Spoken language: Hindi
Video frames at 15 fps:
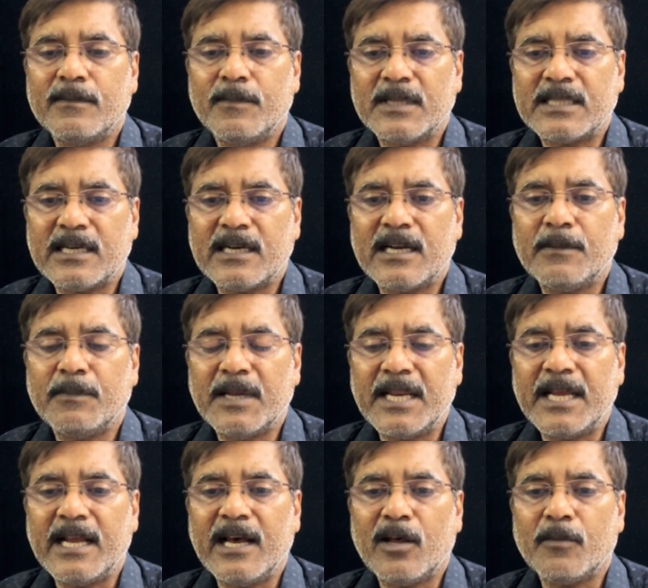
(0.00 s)
बतंगड़ा
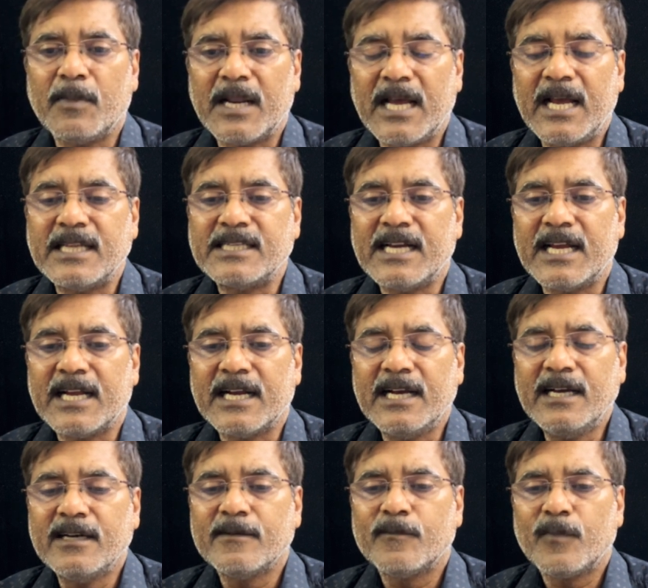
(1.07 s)
बनेगा और बनाया
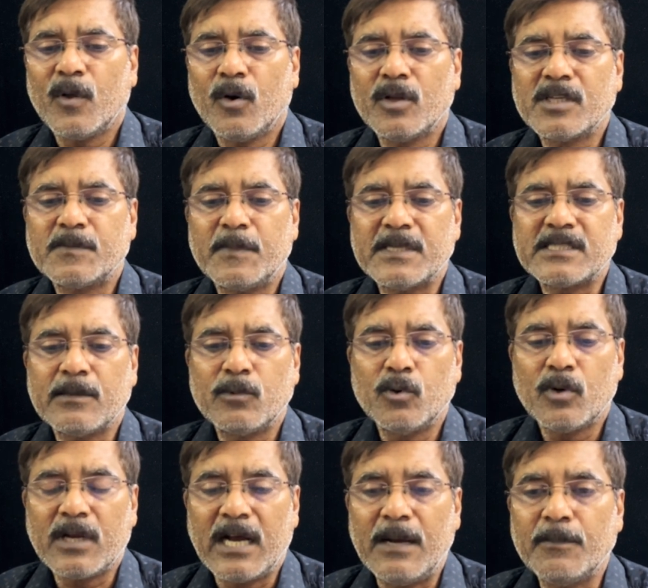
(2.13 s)
जाएगा और इस पर सब
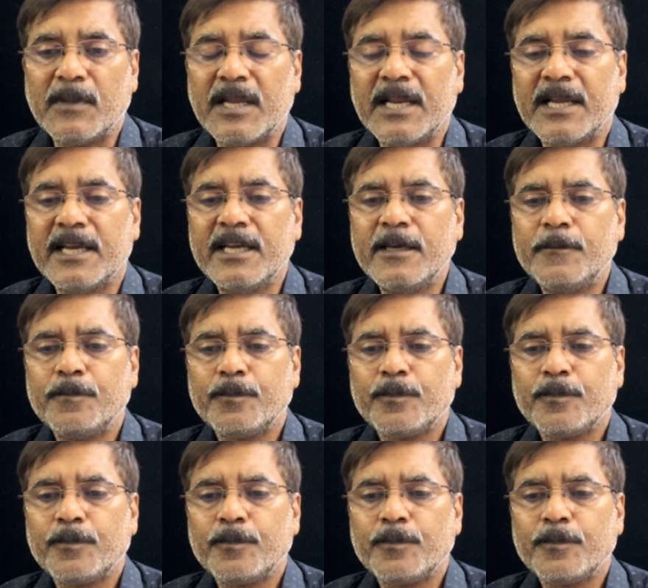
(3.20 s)
लोग काम करेंगे